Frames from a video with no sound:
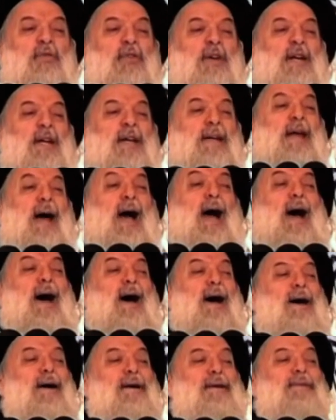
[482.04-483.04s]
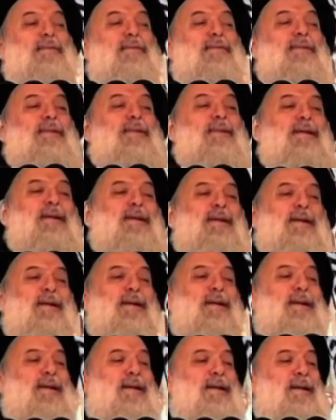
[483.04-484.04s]
في دعه
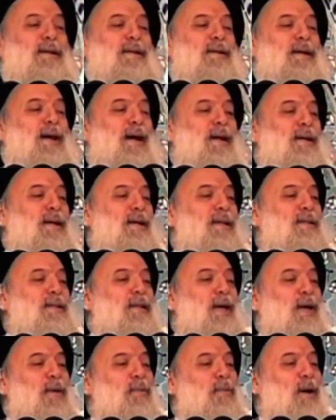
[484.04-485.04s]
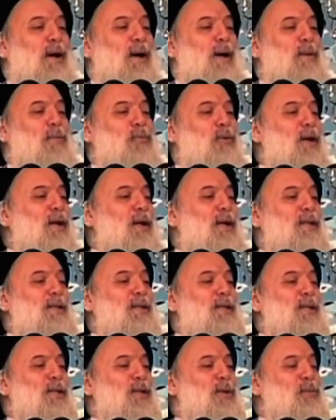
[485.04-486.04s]
يعني أنت إمام والله
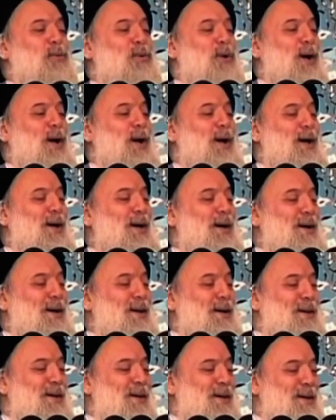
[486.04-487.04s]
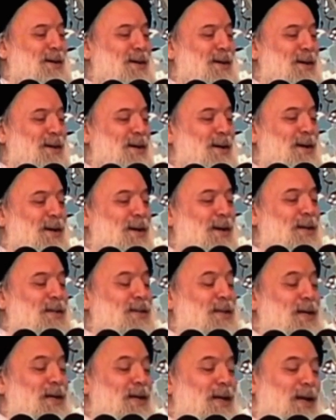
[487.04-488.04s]
يستجيب دعائك
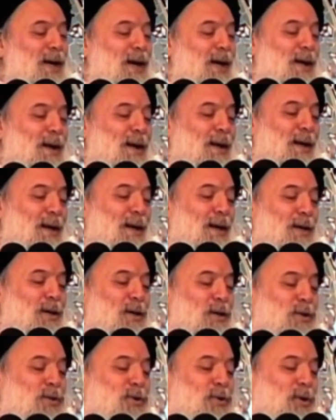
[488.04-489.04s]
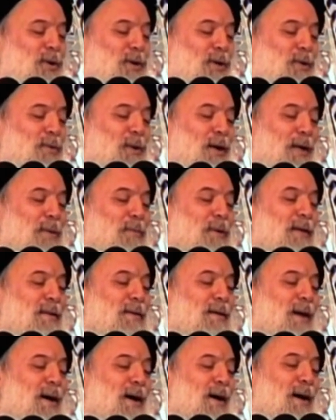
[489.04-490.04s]
ادعي لي الله يرزقني وأنا
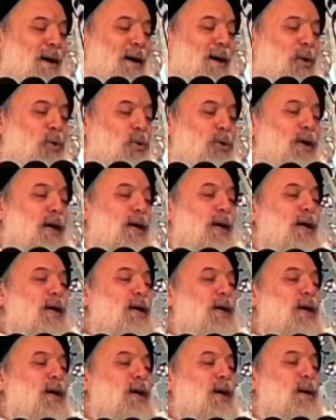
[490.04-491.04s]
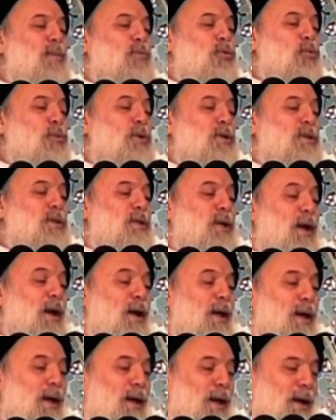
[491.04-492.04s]
مرتاح ونايم
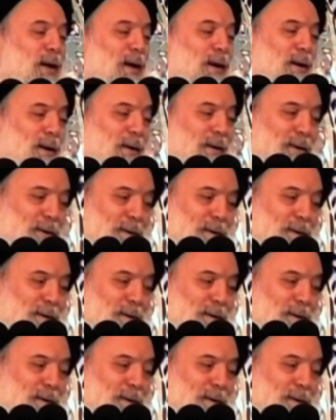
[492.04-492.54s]
ومسترخي